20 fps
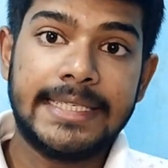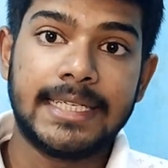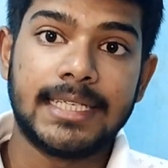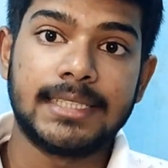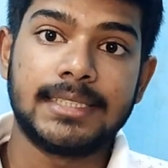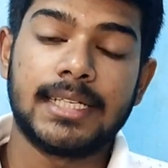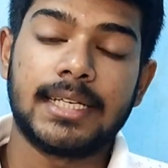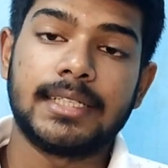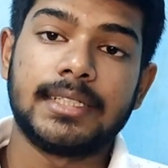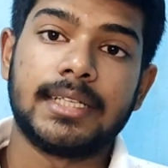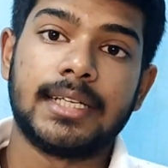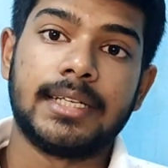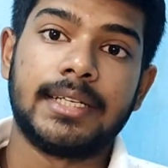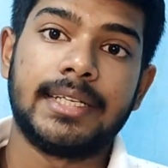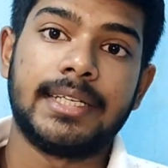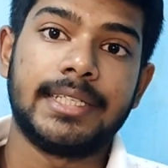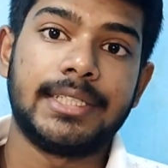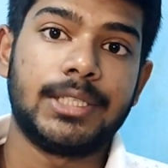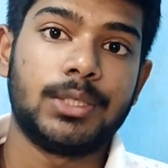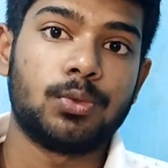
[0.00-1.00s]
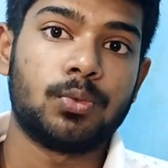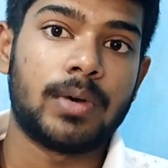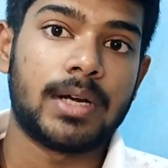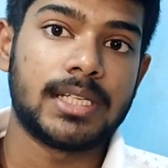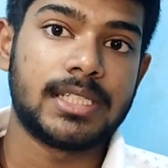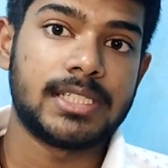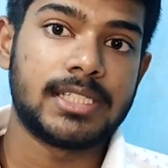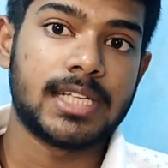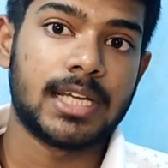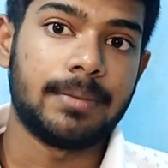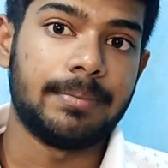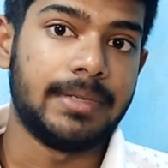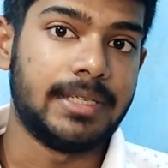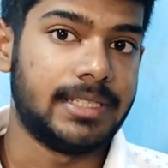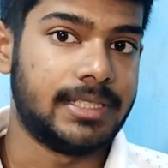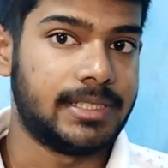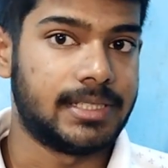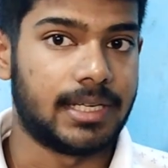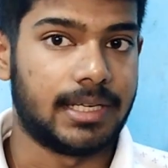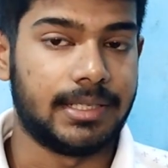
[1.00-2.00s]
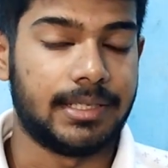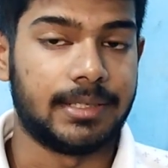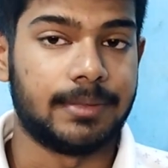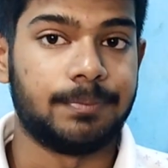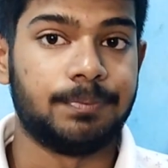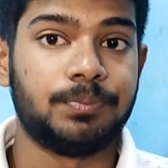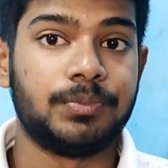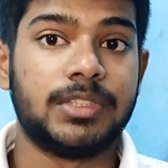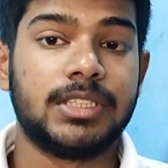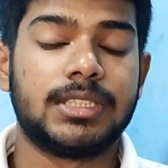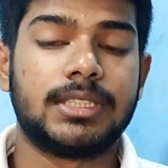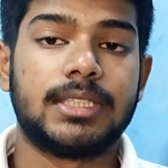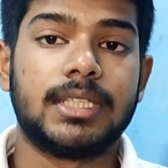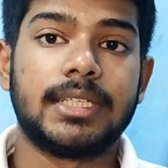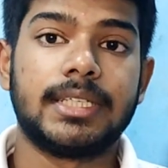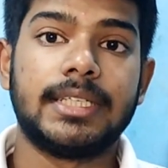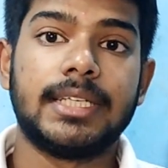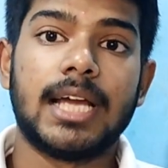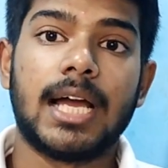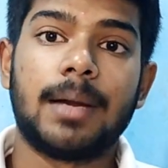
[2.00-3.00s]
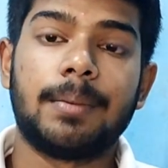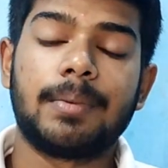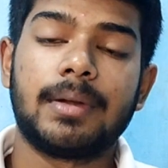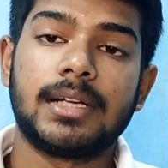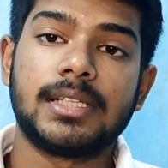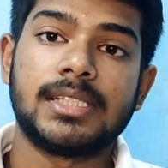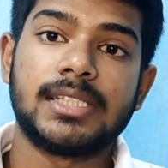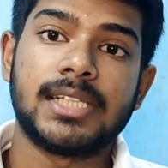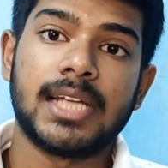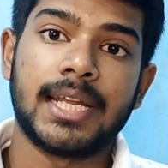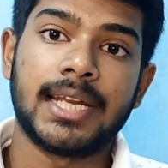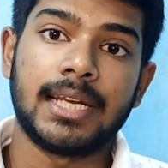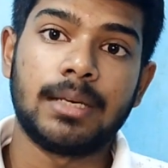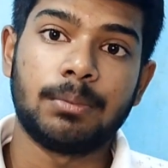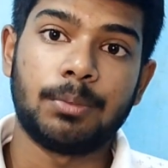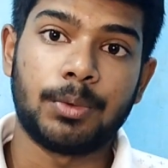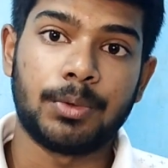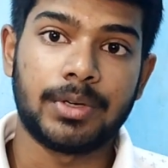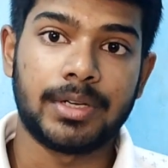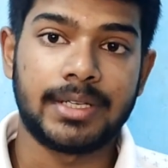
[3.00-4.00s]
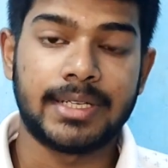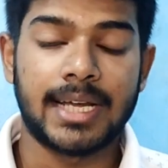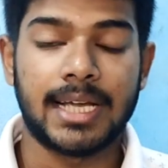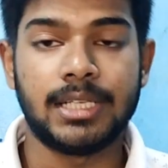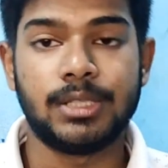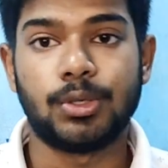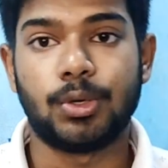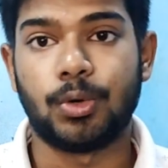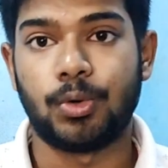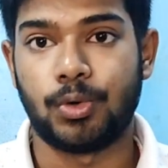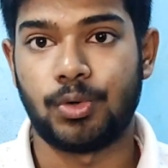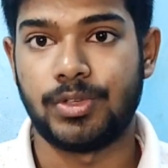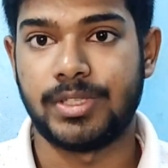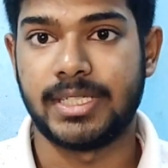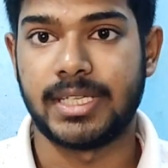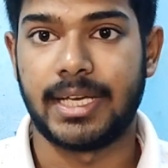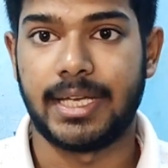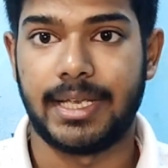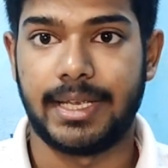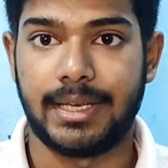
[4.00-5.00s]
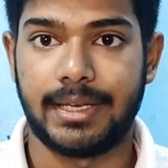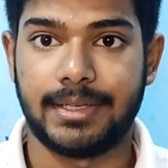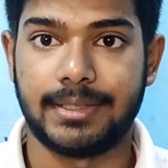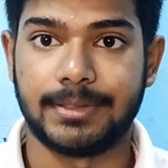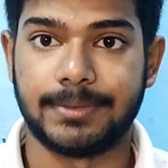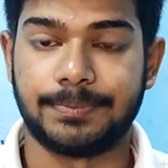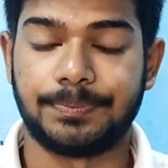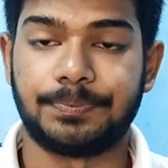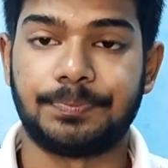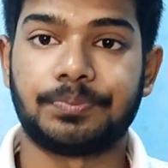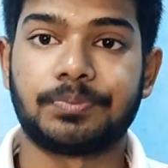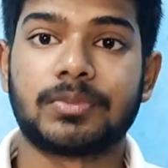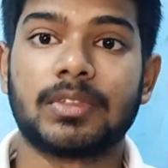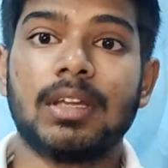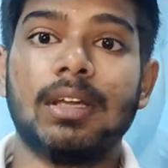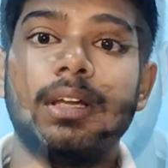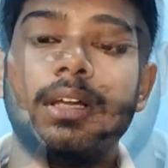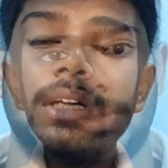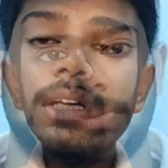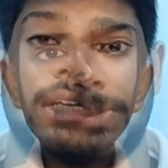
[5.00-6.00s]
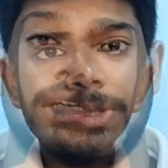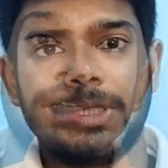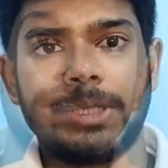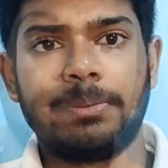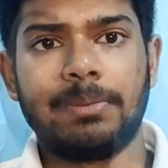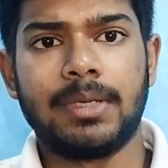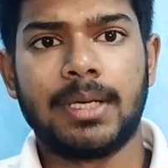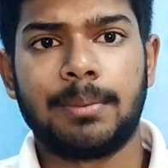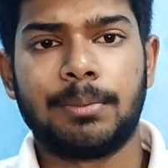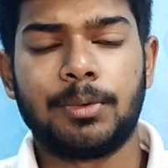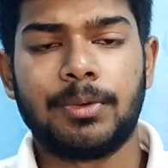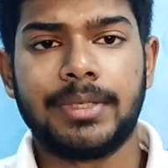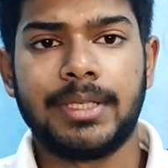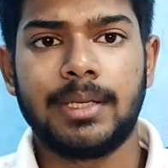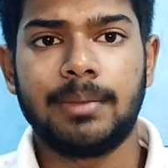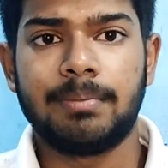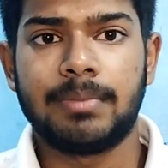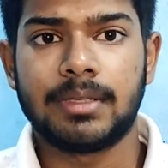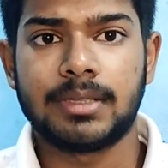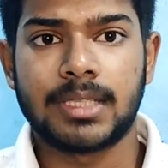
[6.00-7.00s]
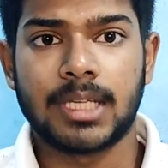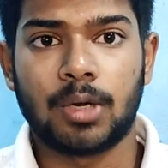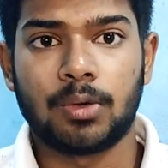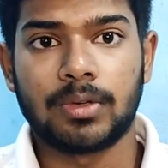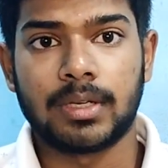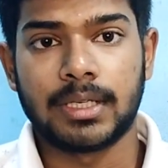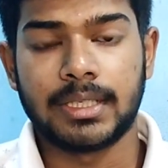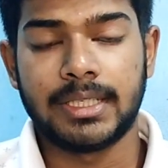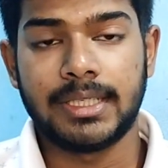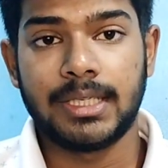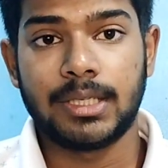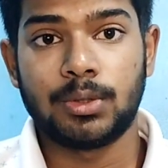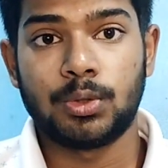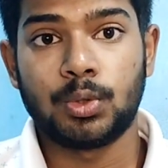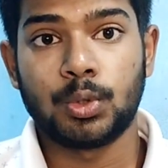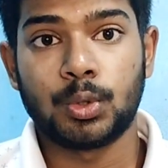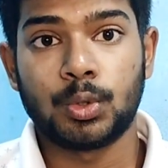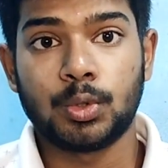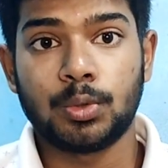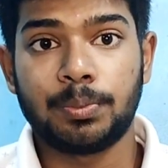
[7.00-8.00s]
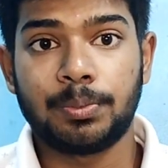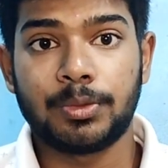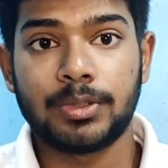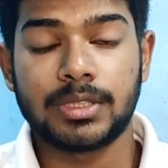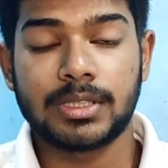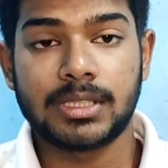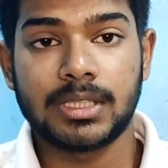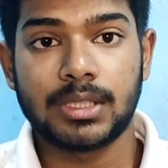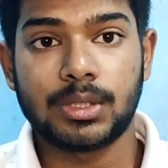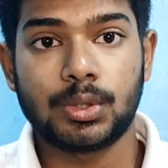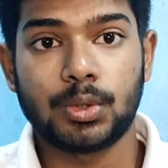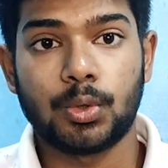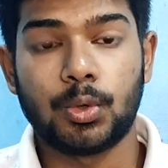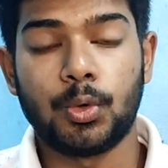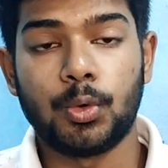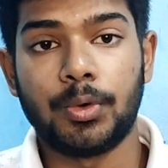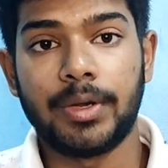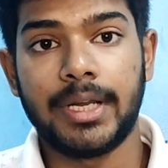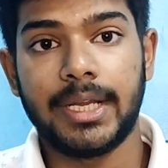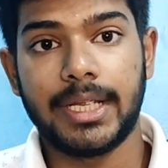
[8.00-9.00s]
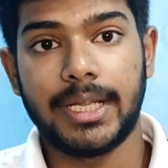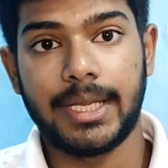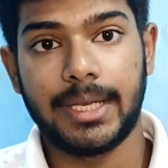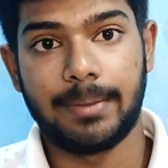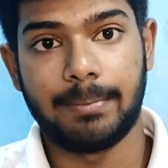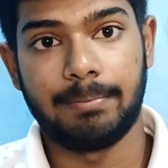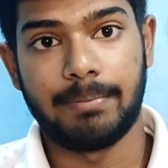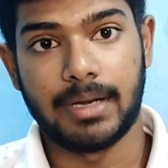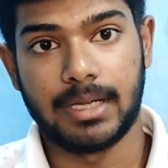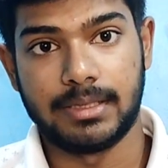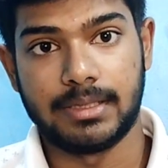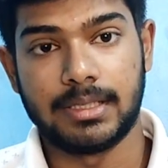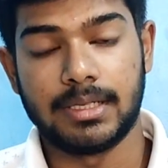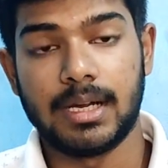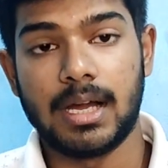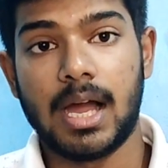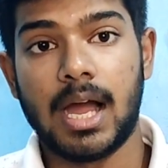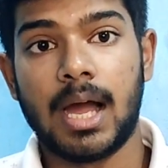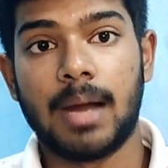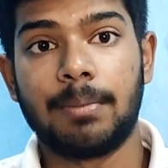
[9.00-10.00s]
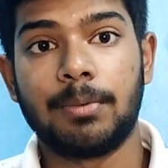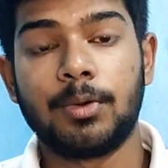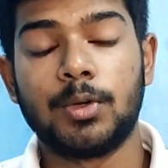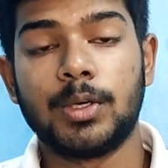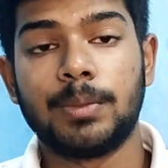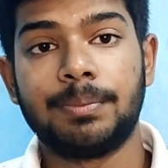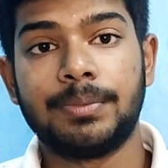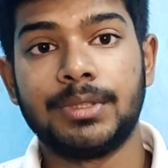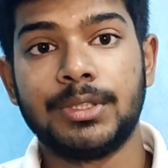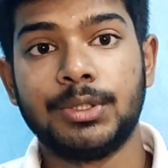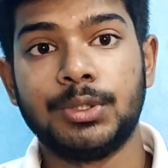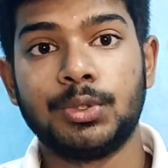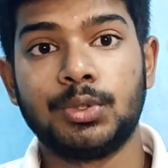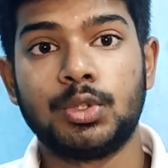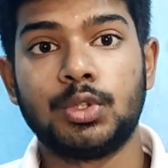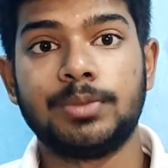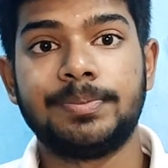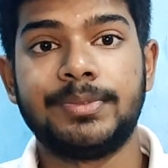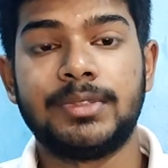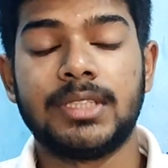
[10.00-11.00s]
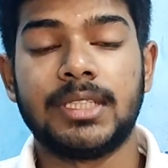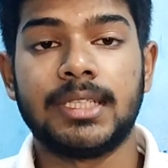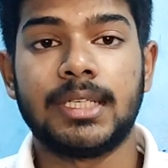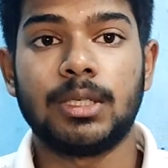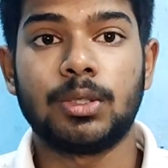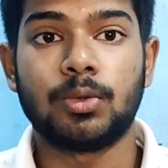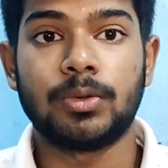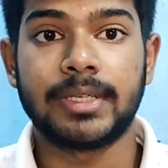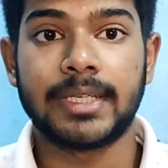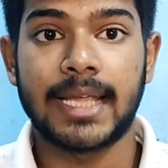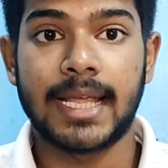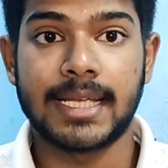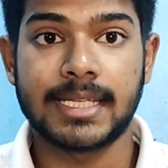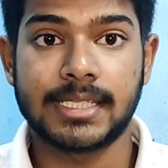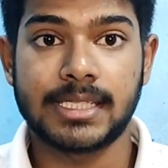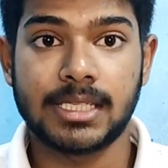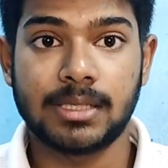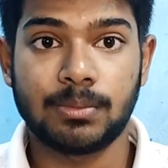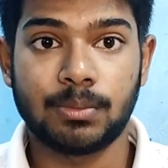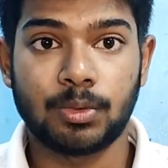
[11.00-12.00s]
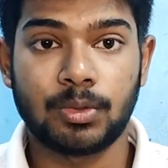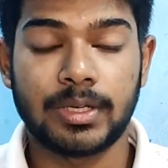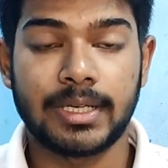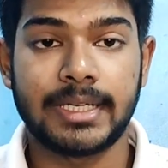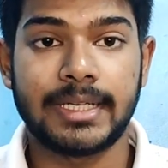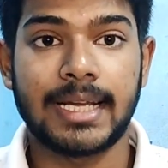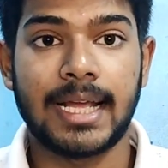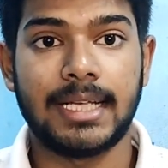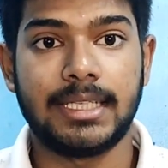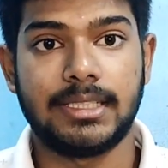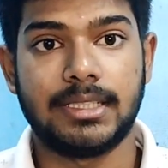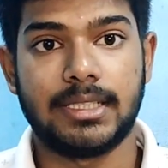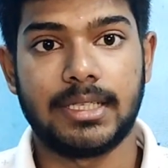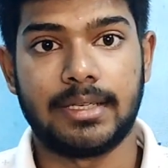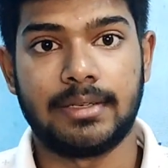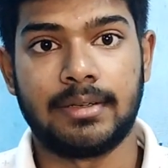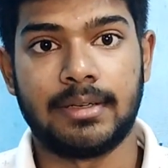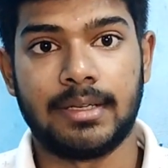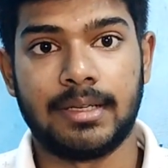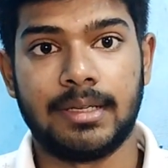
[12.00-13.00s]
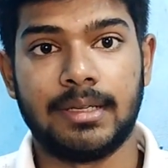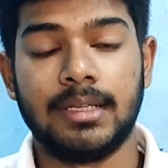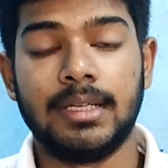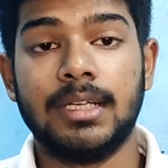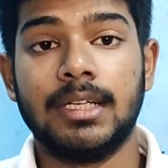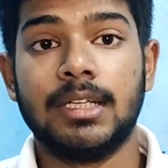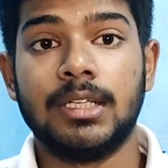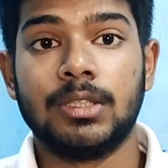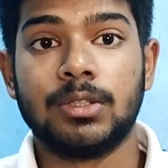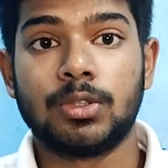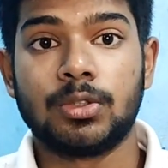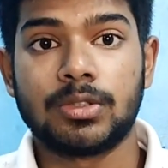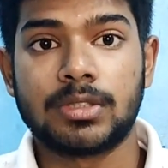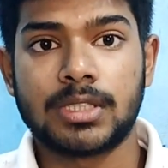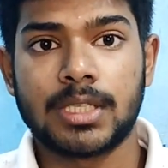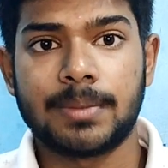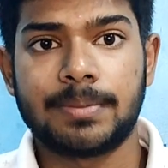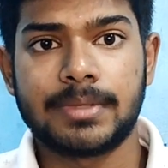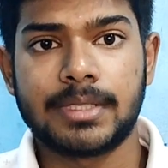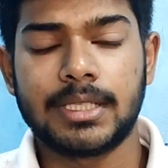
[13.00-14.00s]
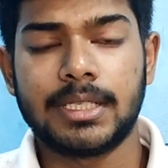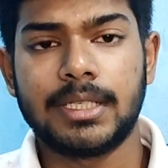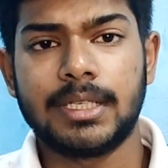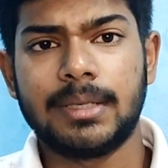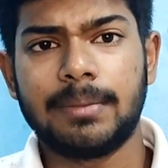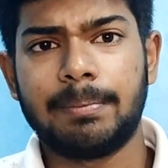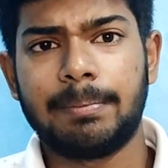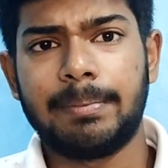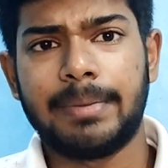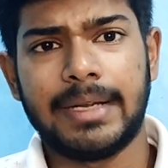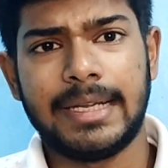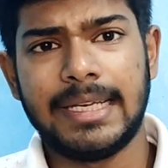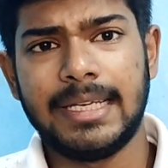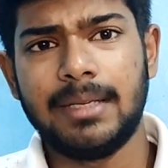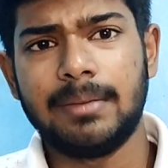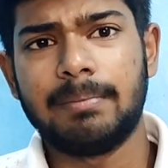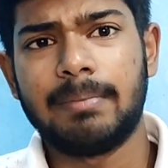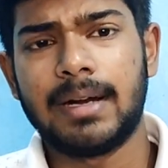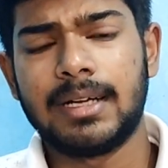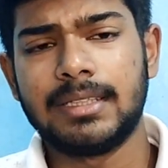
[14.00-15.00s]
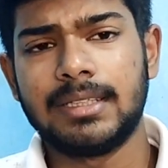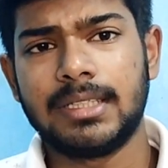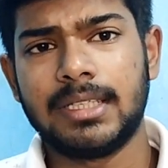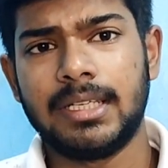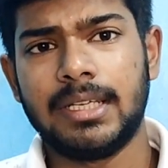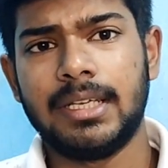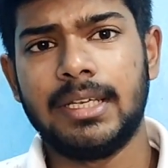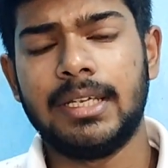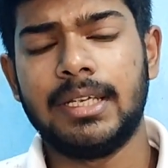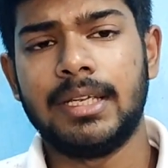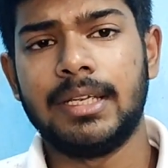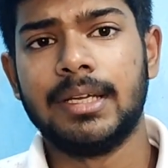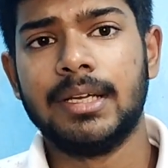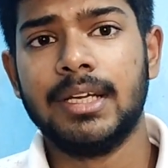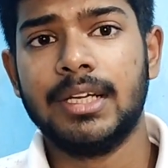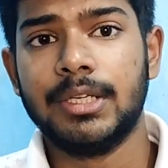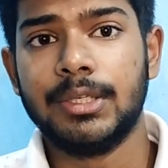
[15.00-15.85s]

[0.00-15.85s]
3000 घंटे की वॉच टाइम ही चाहिए जिससे कि आपका चैनल मोनेटाइज हो जाएगा आज की इस वीडियो में आपको ये बताऊंगा कि यह दोनों प्रोसेस होने के बाद आपको अपने यूट्यूब चैनल को कैसे मोनेटाइज करना है तो सबसे पहली बात कि